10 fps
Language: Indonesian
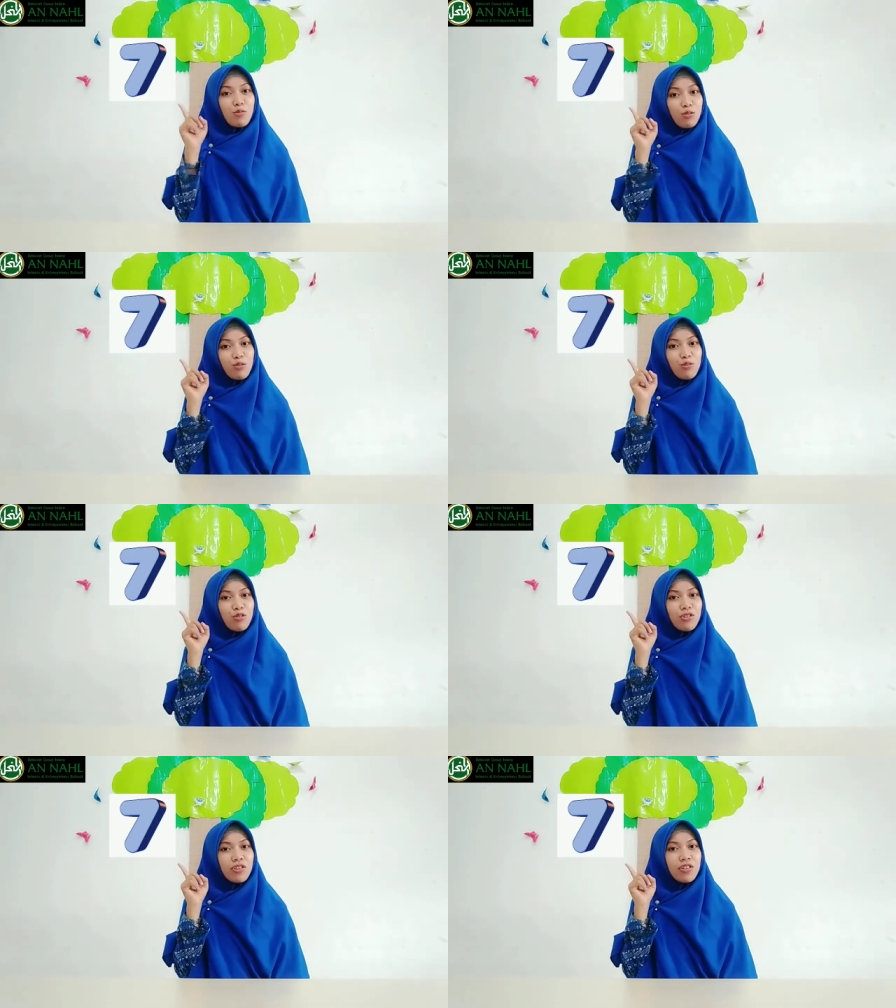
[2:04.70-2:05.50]

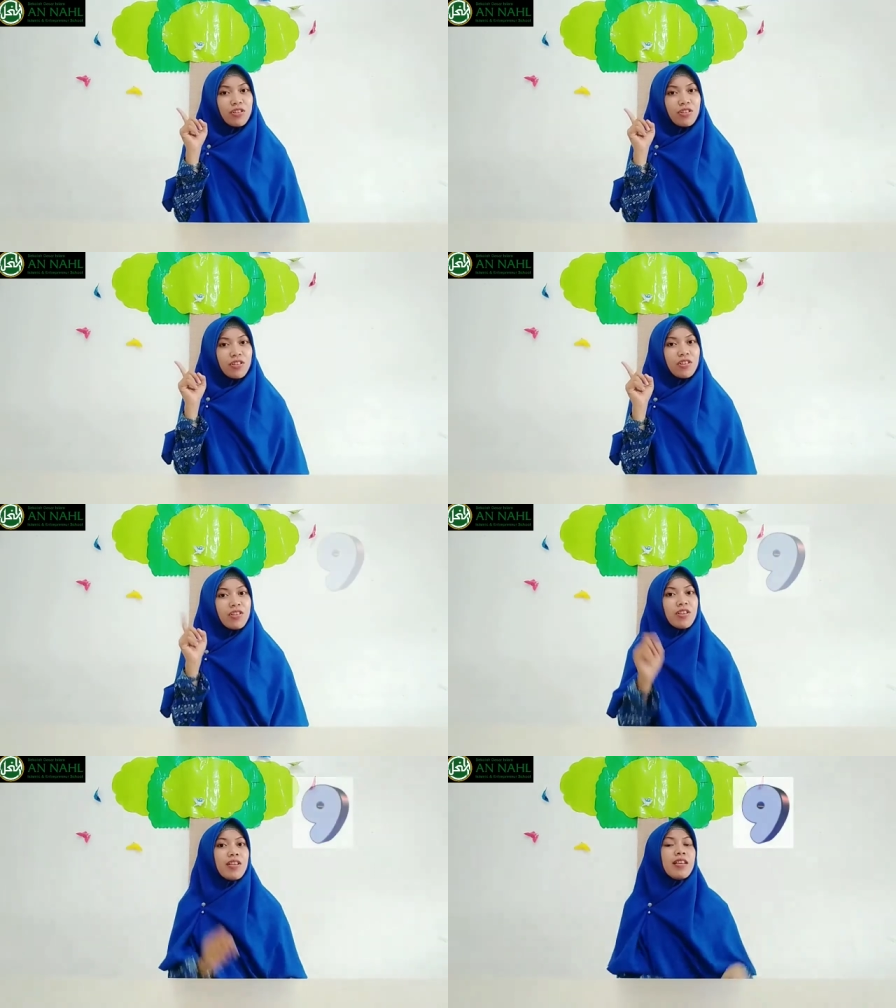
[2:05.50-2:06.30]

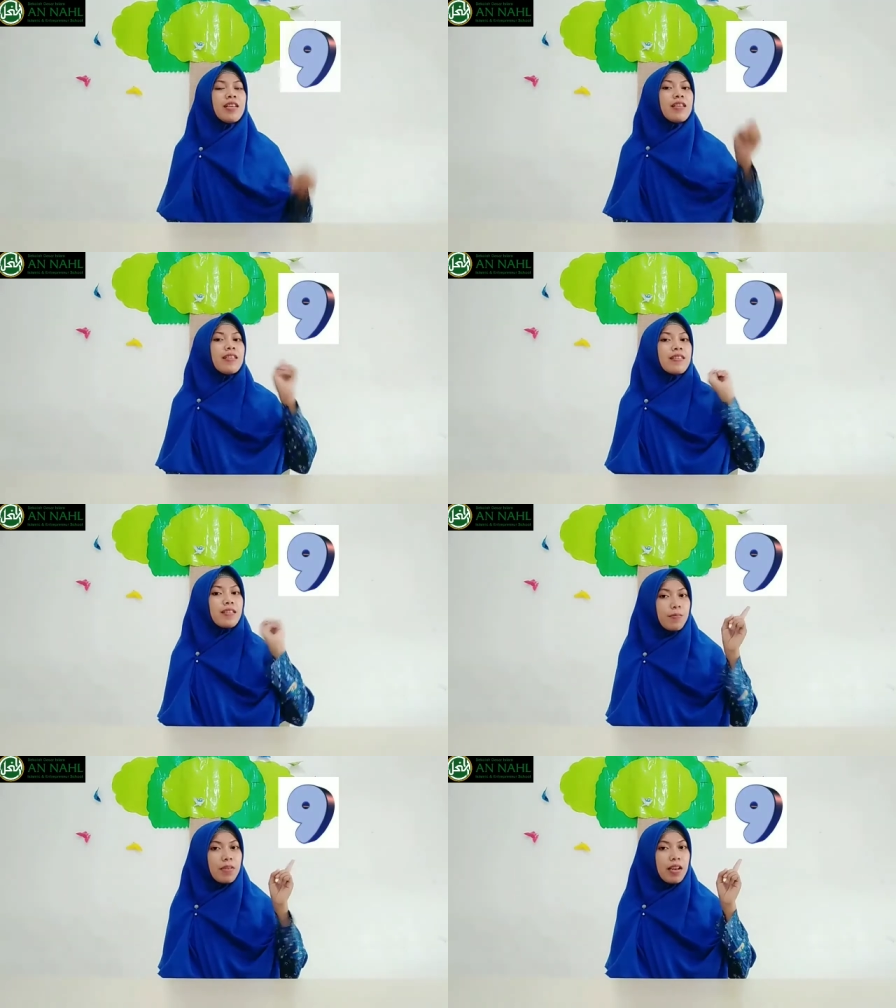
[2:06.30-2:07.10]

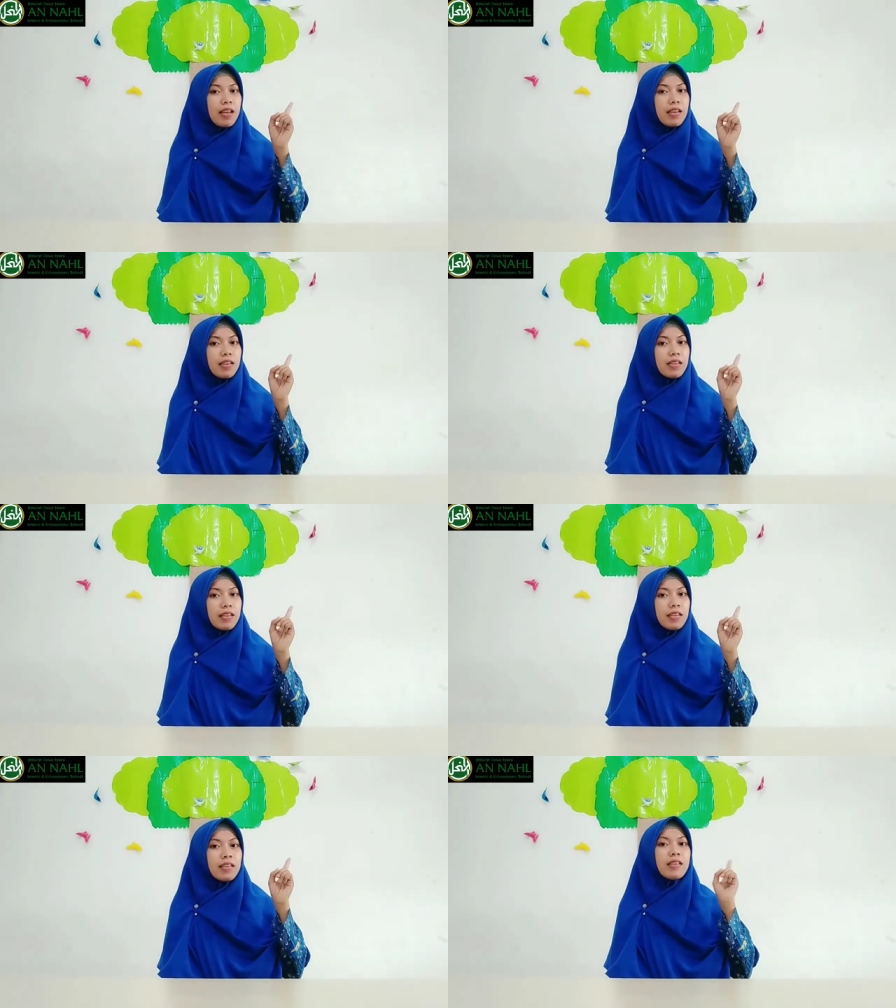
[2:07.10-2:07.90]
9
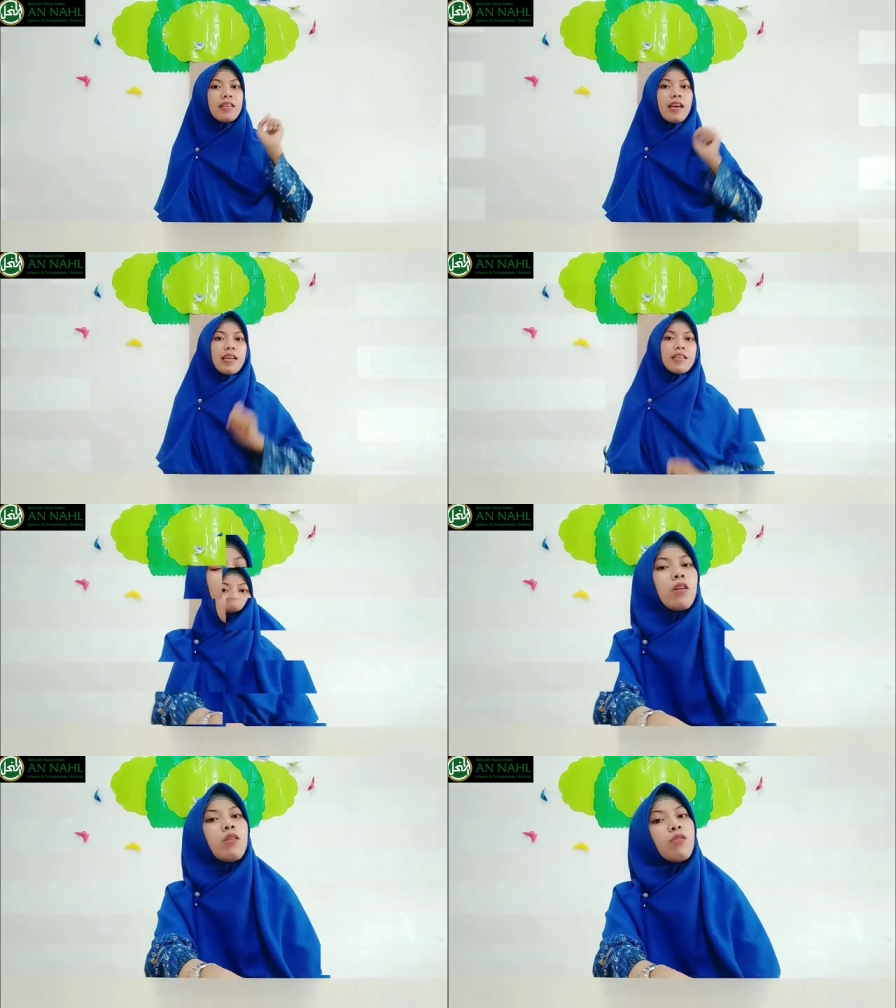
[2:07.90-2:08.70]
dan
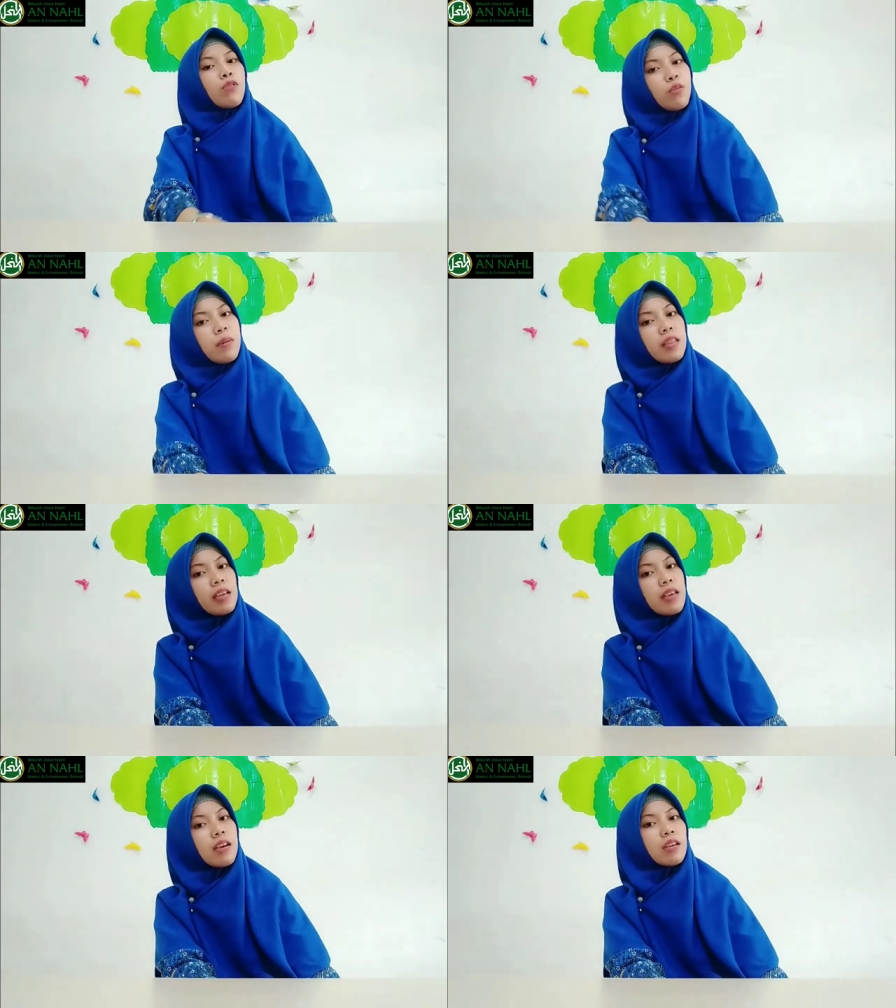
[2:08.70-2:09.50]
untuk
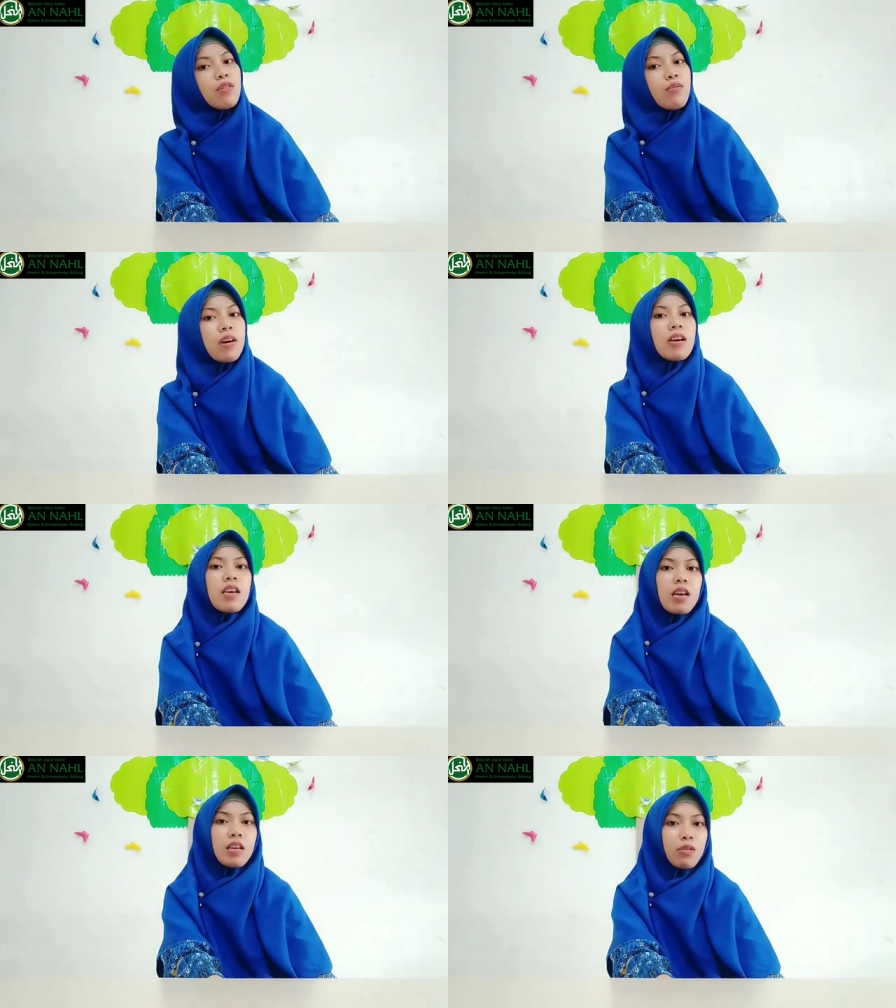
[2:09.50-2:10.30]
materi yang kedua
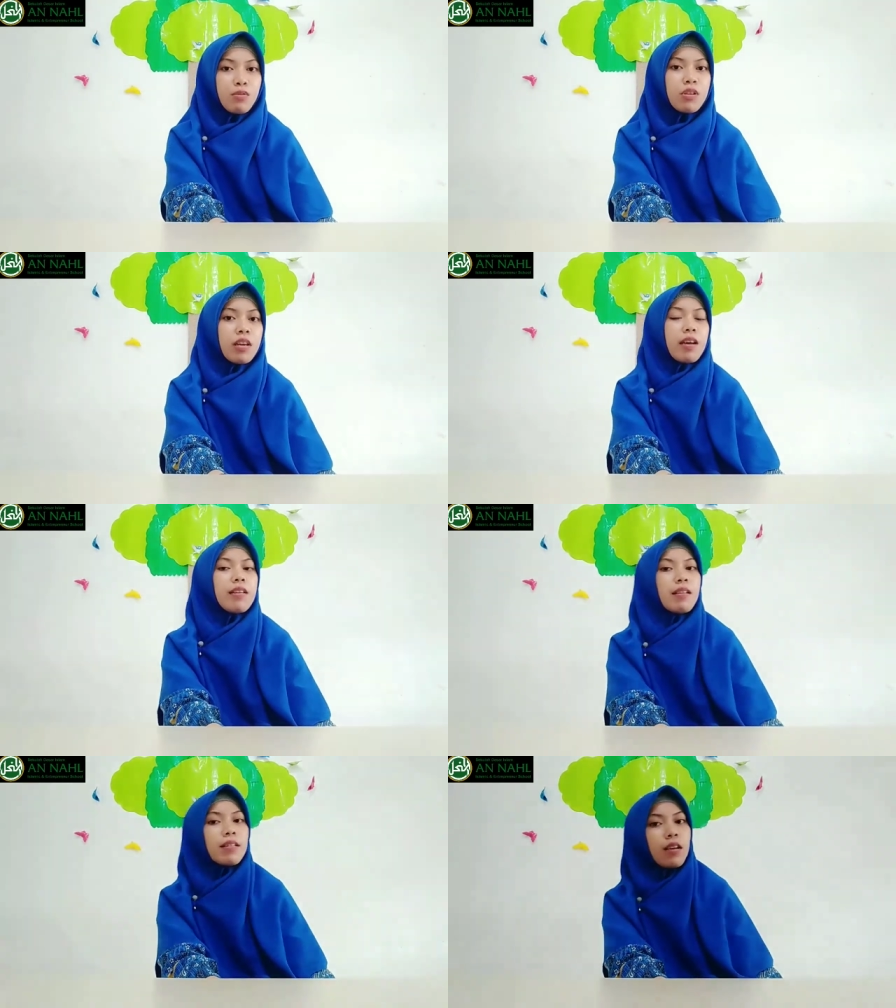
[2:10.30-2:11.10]
yaitu gerak
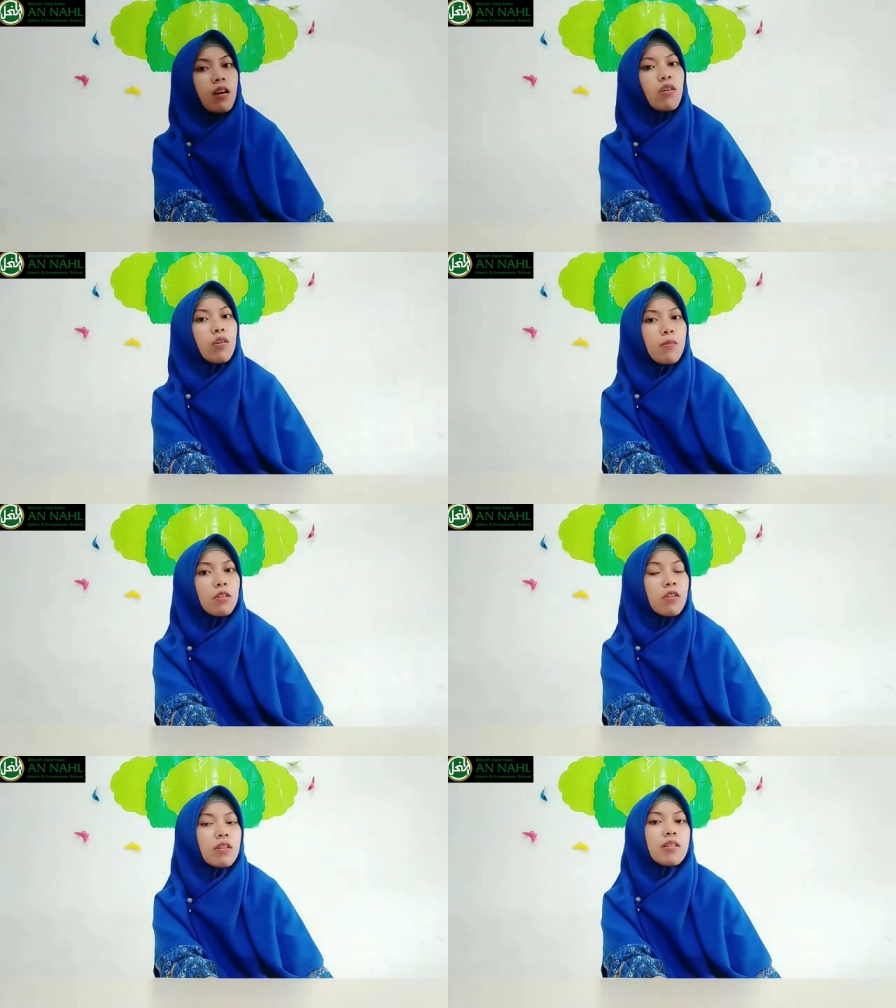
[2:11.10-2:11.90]
dasar lokomotor.